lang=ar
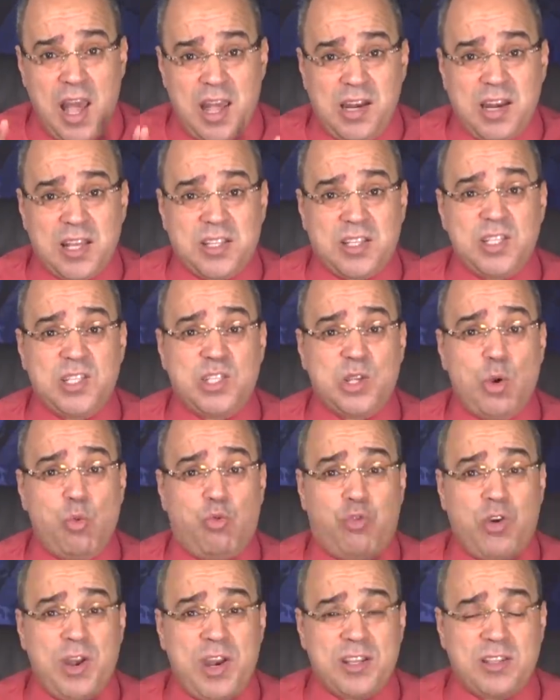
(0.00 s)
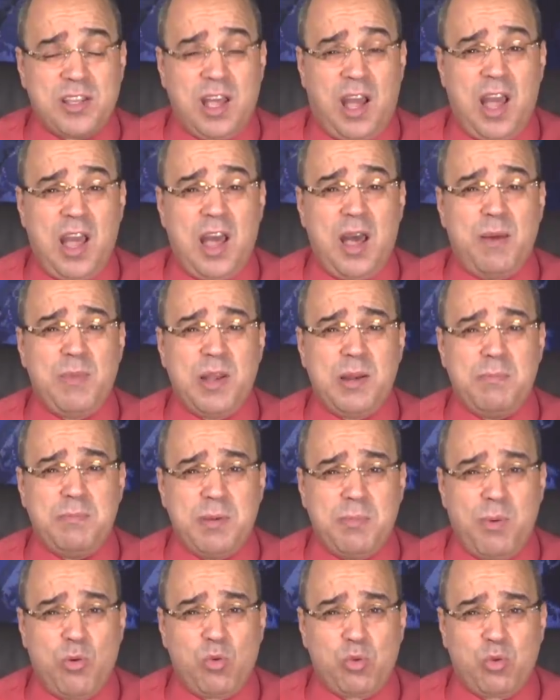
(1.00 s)
التي سوف نتعامل
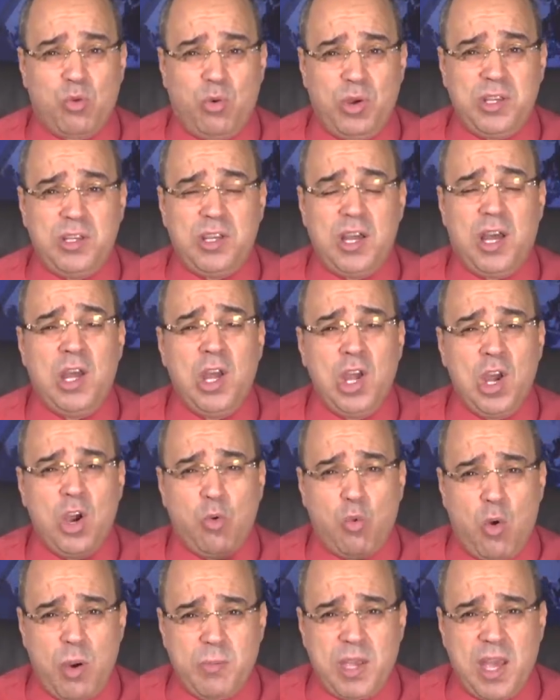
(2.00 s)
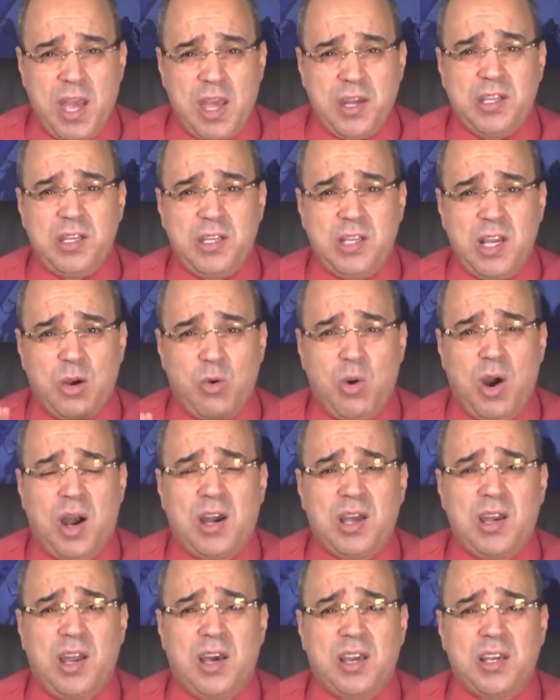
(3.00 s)
بموضوعية ومهنية
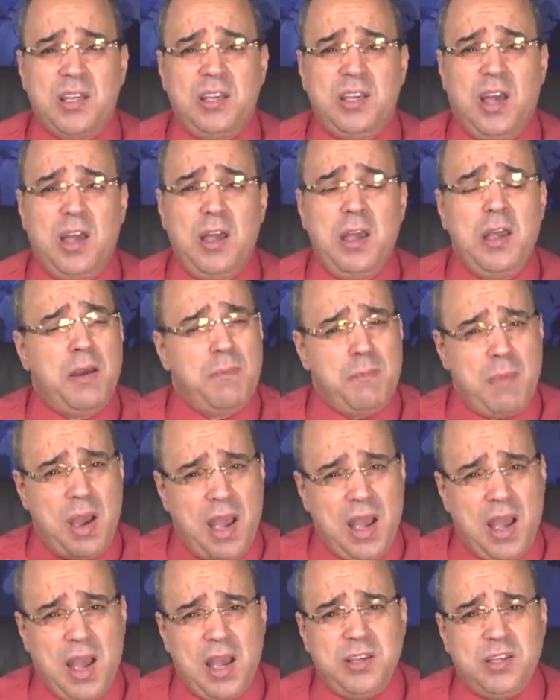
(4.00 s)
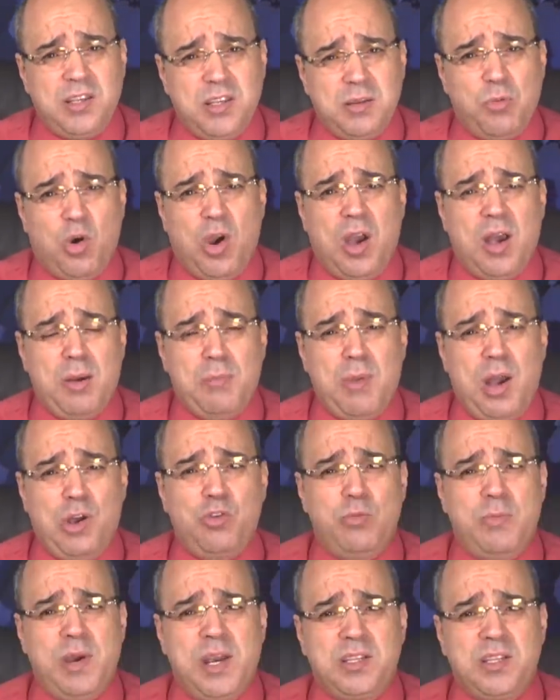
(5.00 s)
وأخلاقية مع أي
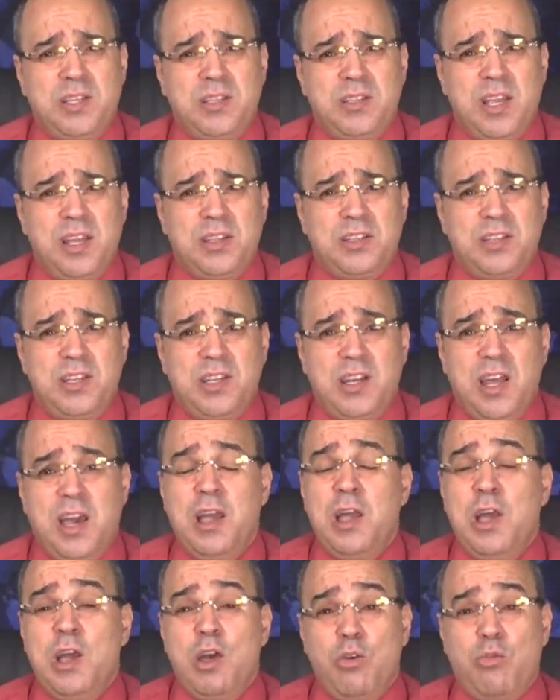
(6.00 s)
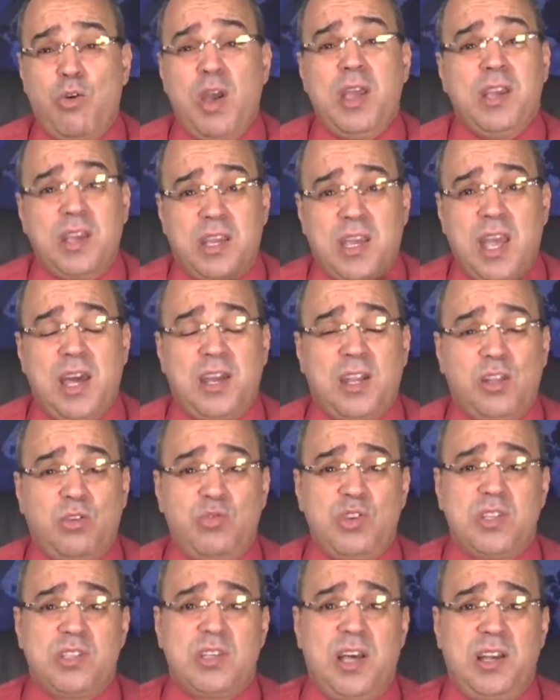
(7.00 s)
معلومات تأتينا فإن كانت
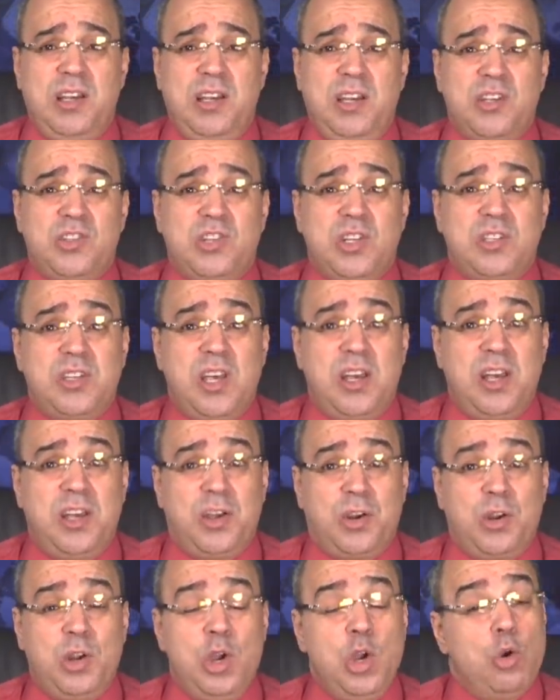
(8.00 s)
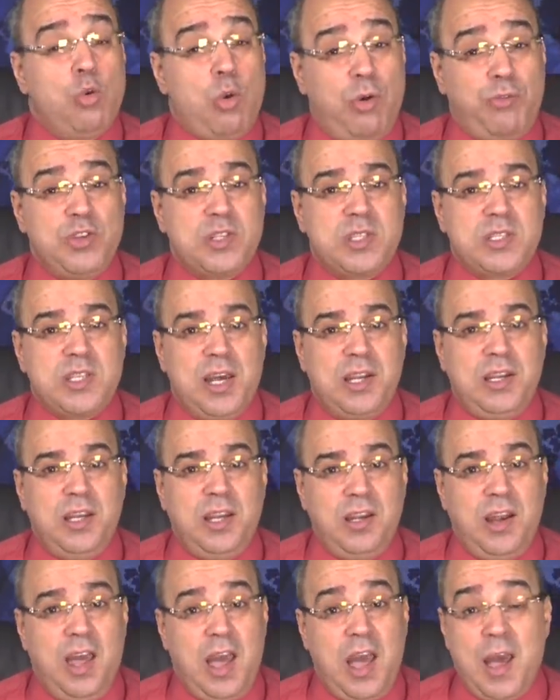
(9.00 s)
في صالح الجزائر وفي
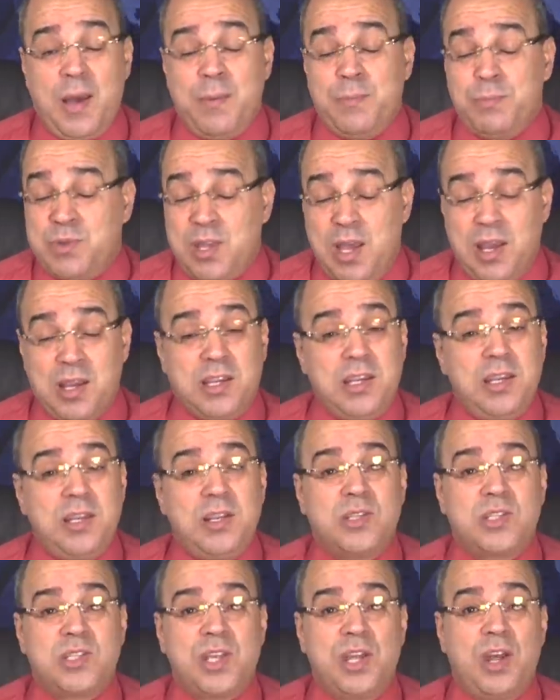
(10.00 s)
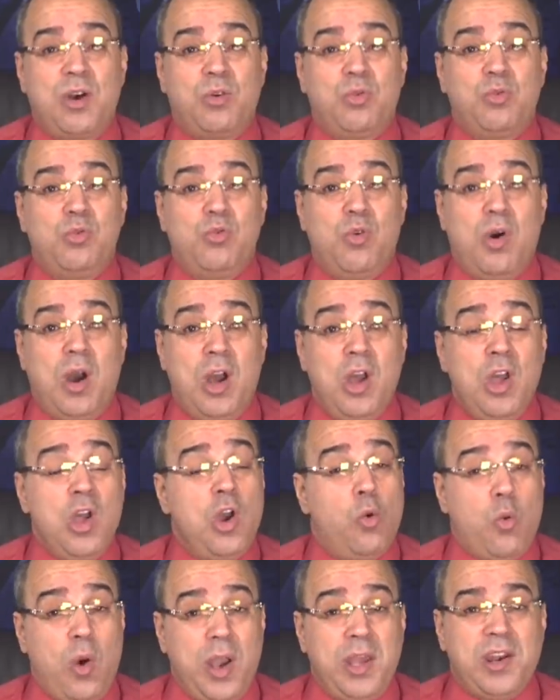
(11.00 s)
الصالح العام أكيد سنقولها
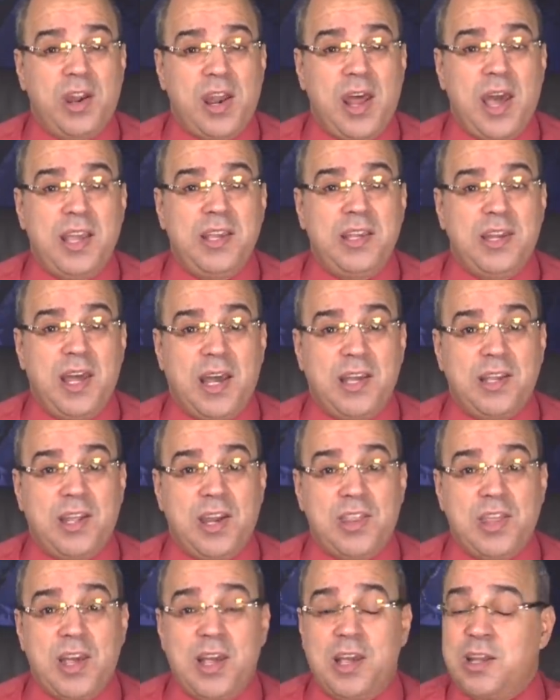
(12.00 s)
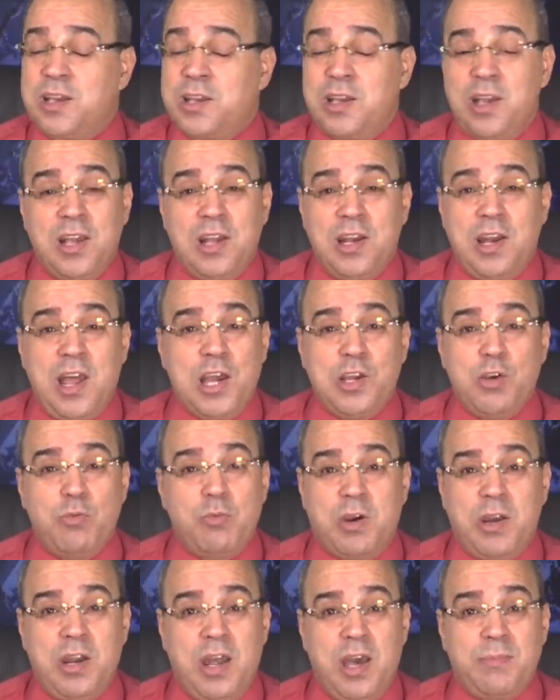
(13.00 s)
وإن رأينا غير ذلك لا
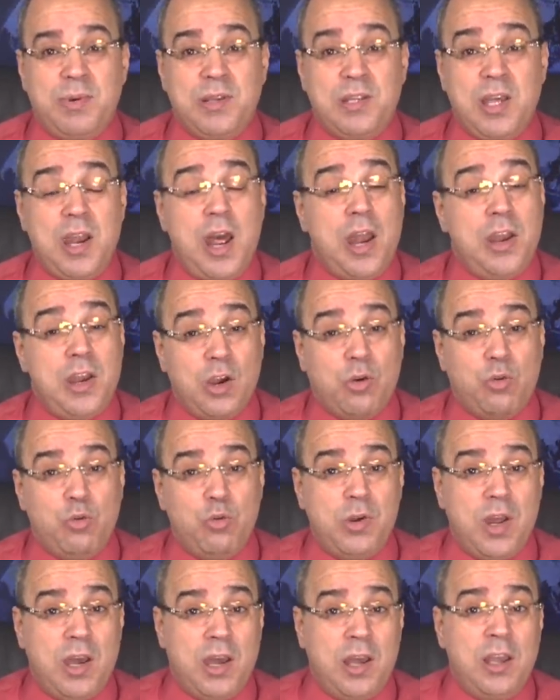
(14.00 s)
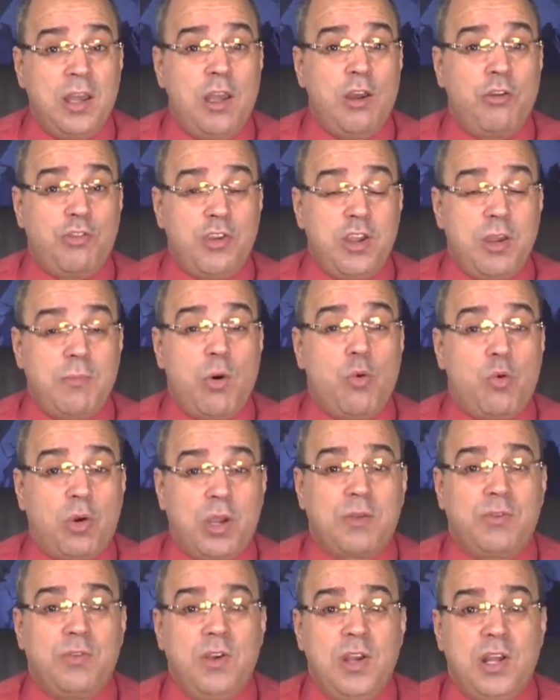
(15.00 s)
يمكن أبدا أن نكون في
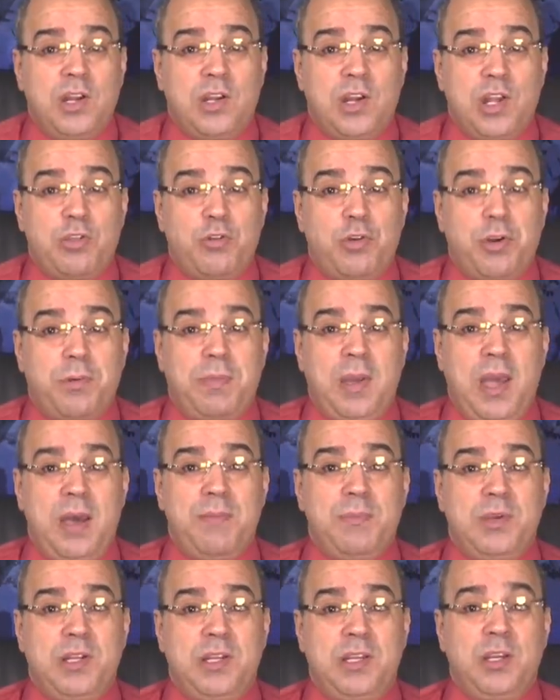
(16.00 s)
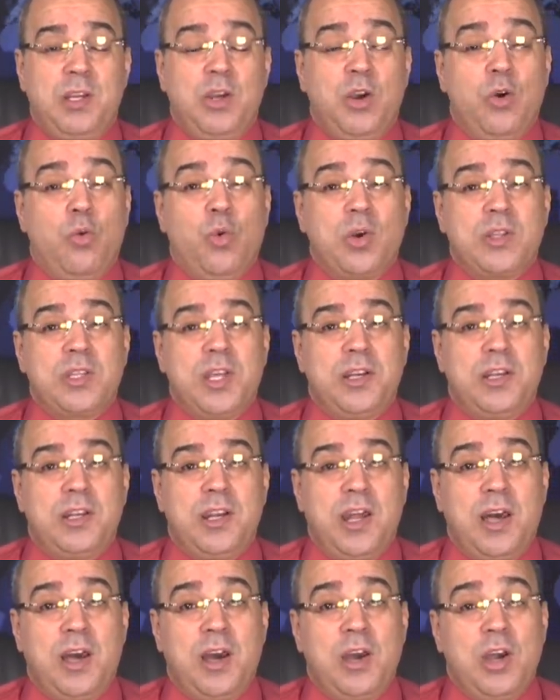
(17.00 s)
موقف نعرف نضر بأمن
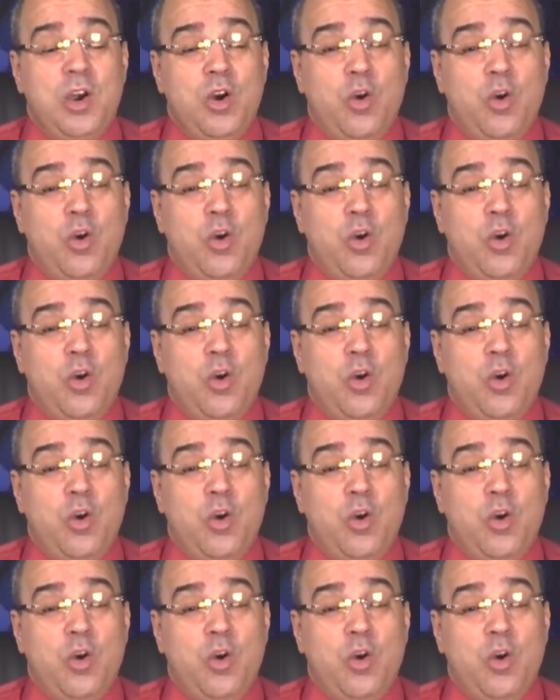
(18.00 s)
وطننا